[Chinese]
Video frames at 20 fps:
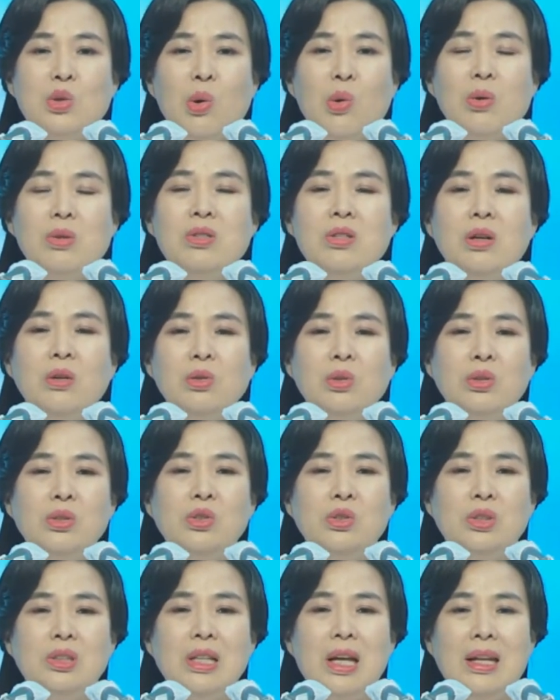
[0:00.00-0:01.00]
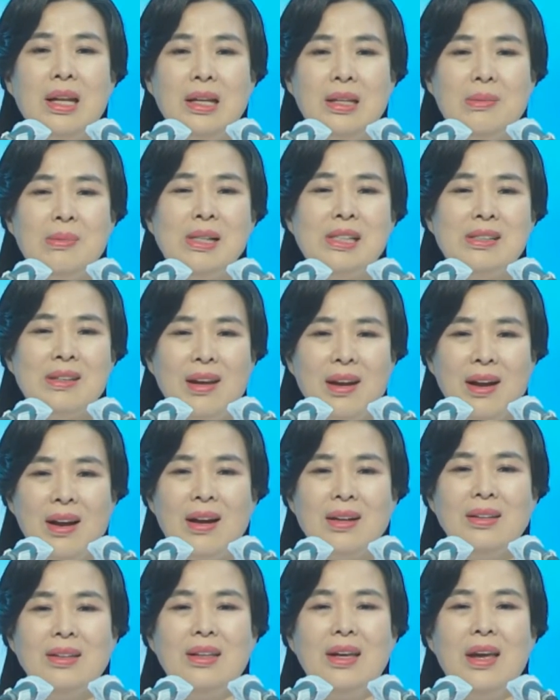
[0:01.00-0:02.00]
从来没有失去感恩之心。
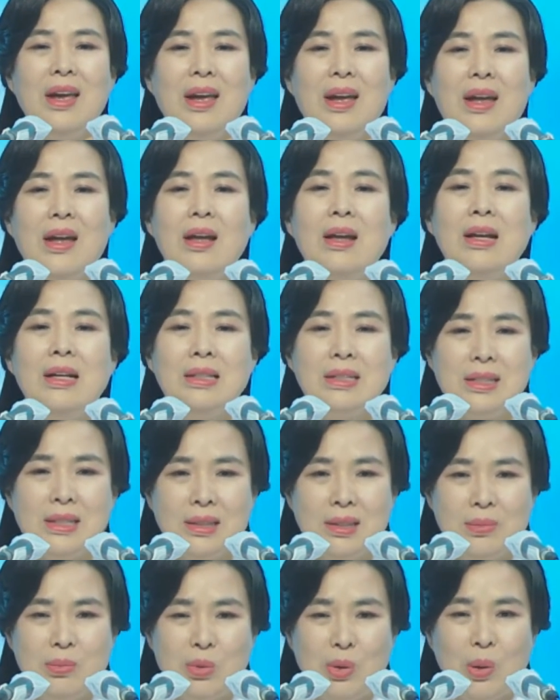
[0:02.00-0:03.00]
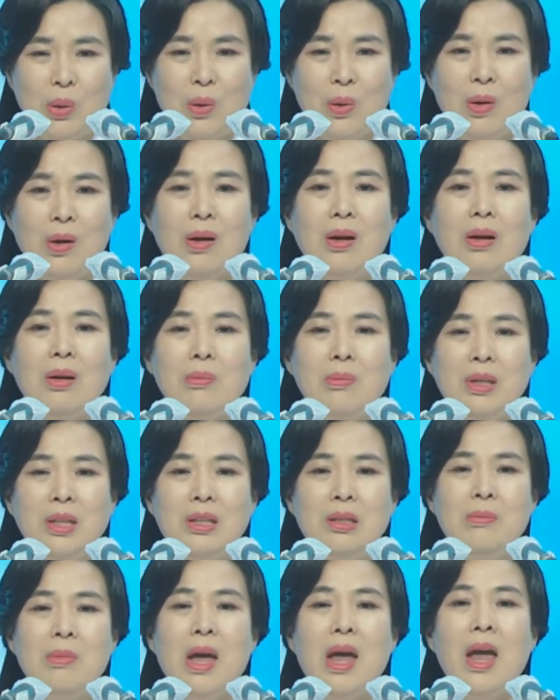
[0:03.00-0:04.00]
他深爱他所遇见的
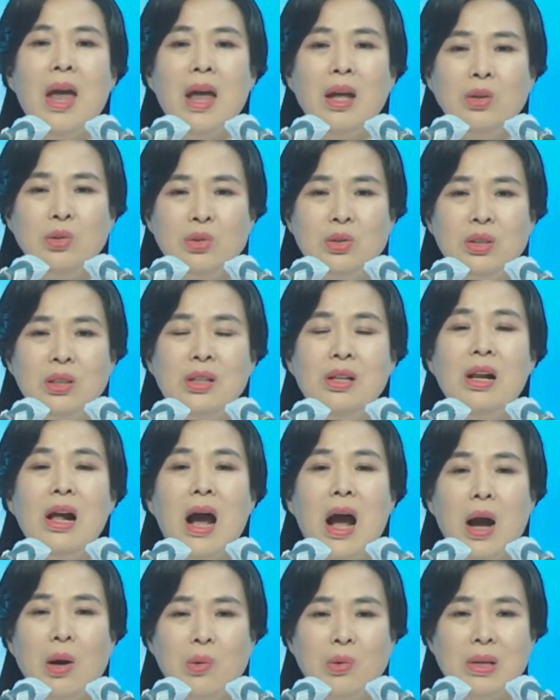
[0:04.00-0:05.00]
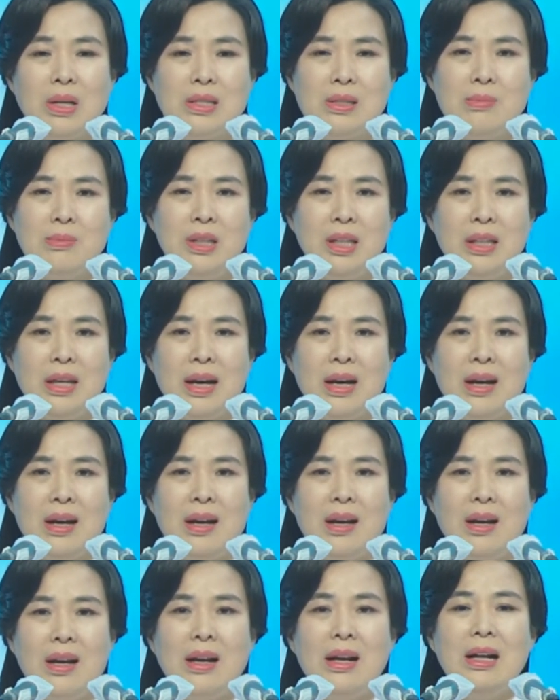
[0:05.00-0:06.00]
神，赐给他美丽天国的神，
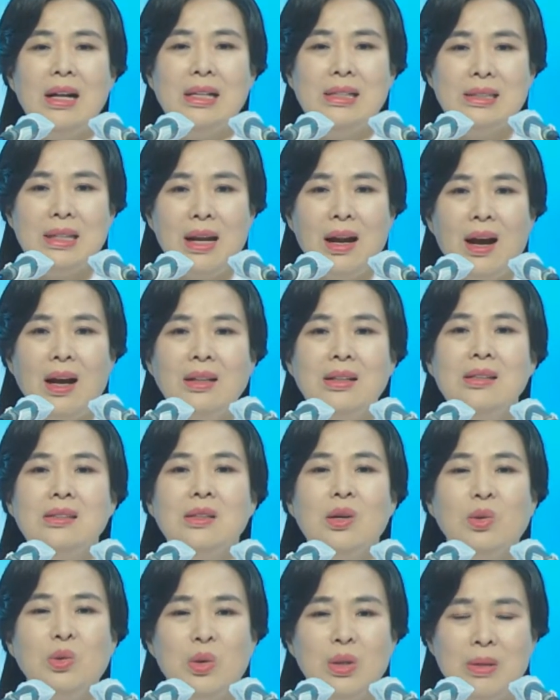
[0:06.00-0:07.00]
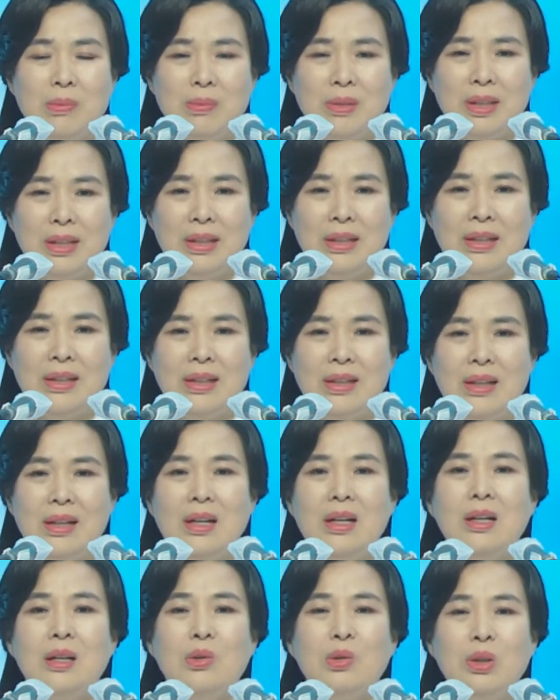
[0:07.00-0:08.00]
所以在这信心路途上
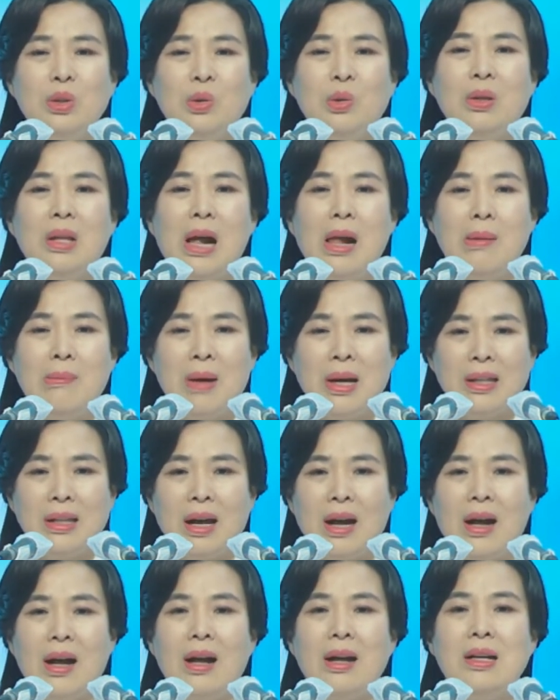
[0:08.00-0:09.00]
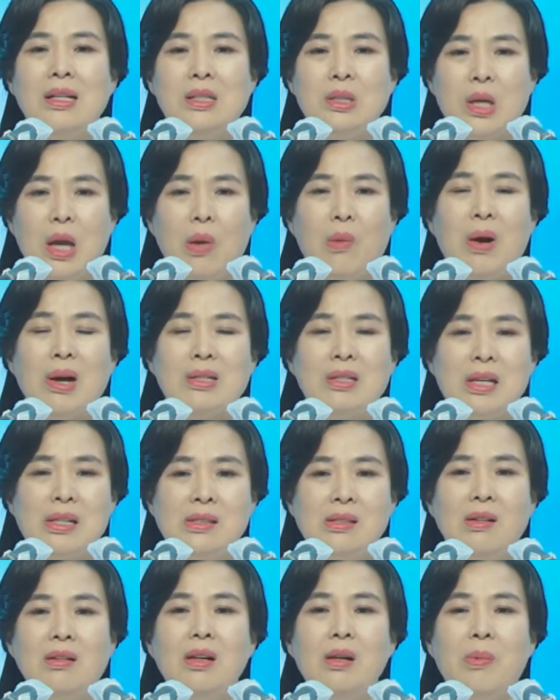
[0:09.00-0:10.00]
依然奋力前进。愿我们
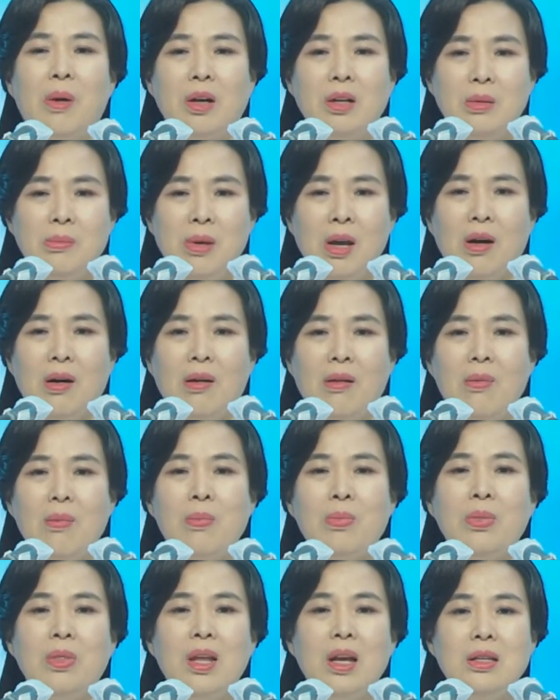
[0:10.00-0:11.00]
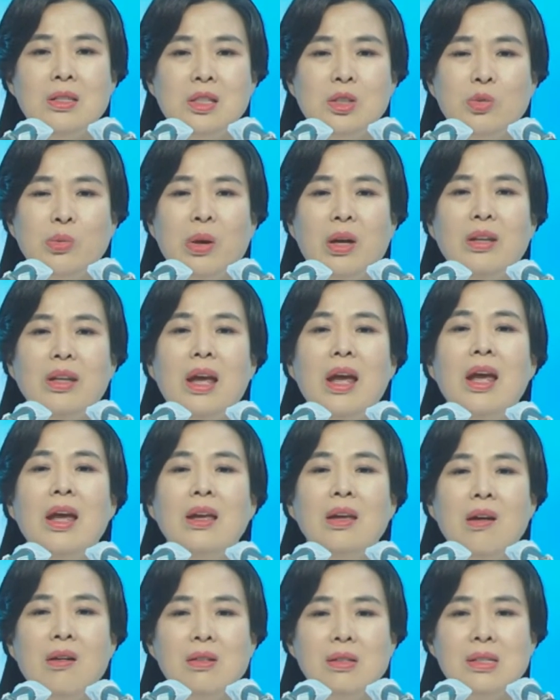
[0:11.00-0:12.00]
亲爱的圣徒们，也要每
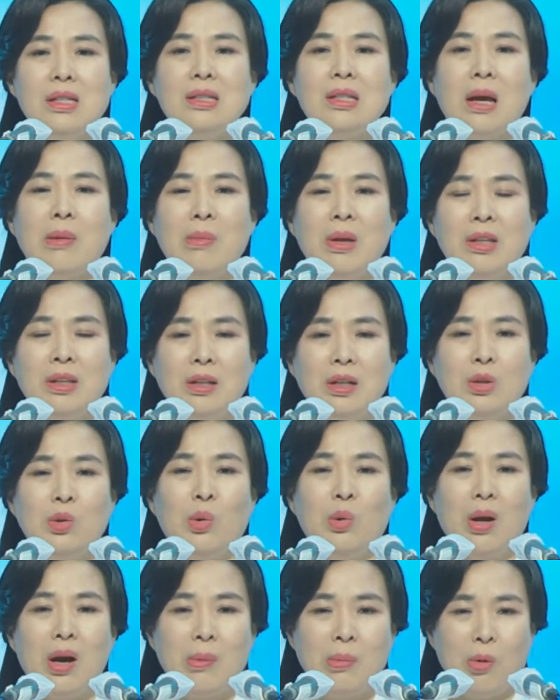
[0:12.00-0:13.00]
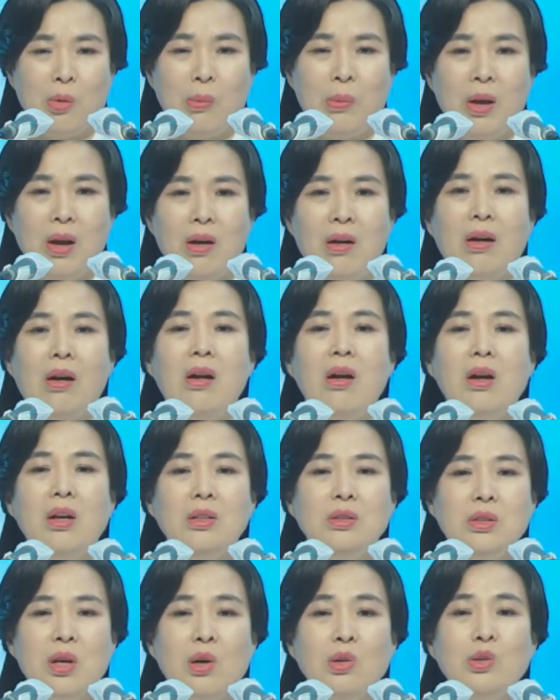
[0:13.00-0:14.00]
天离弃罪和罪性，关
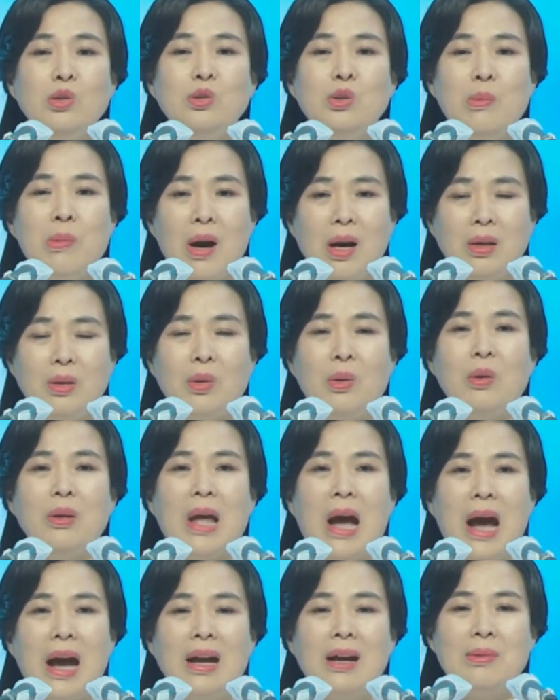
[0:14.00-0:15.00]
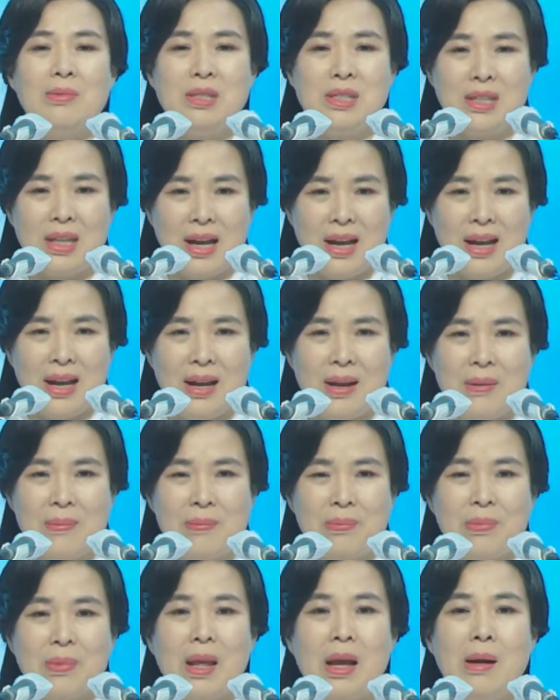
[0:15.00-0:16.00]
照身边的弟兄姊妹，
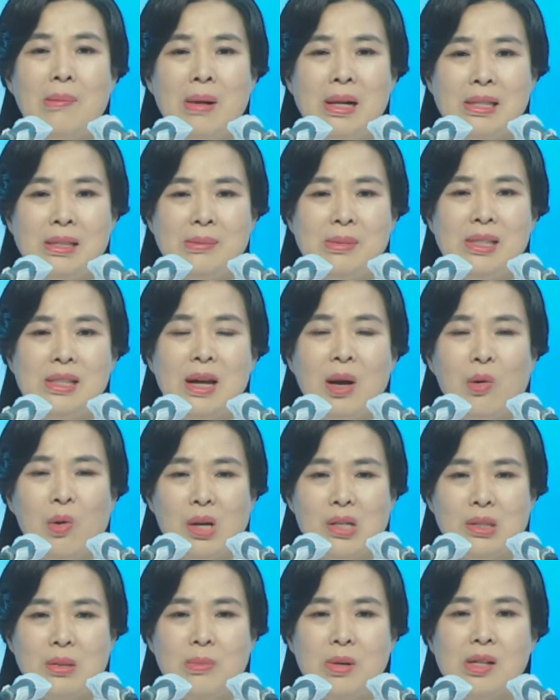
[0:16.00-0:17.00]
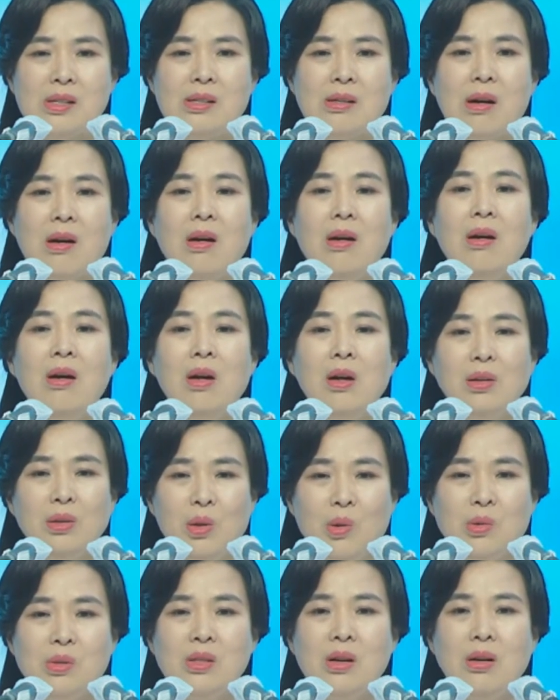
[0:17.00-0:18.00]
探望天国，思
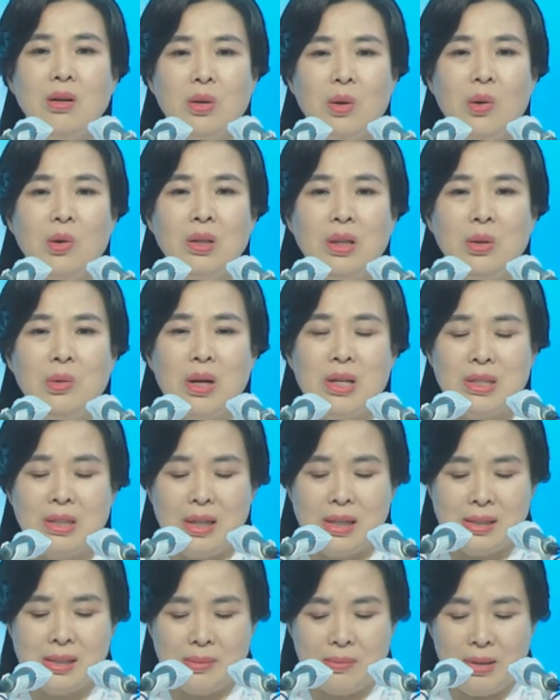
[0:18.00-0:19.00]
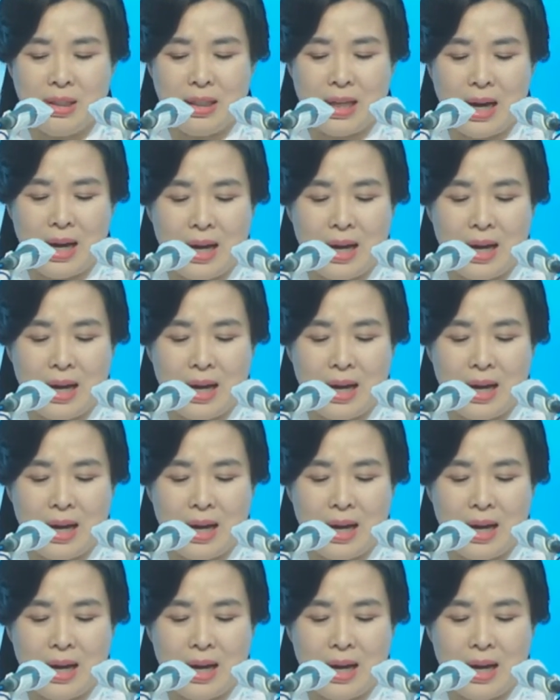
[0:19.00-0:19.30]
考今天听得到，同声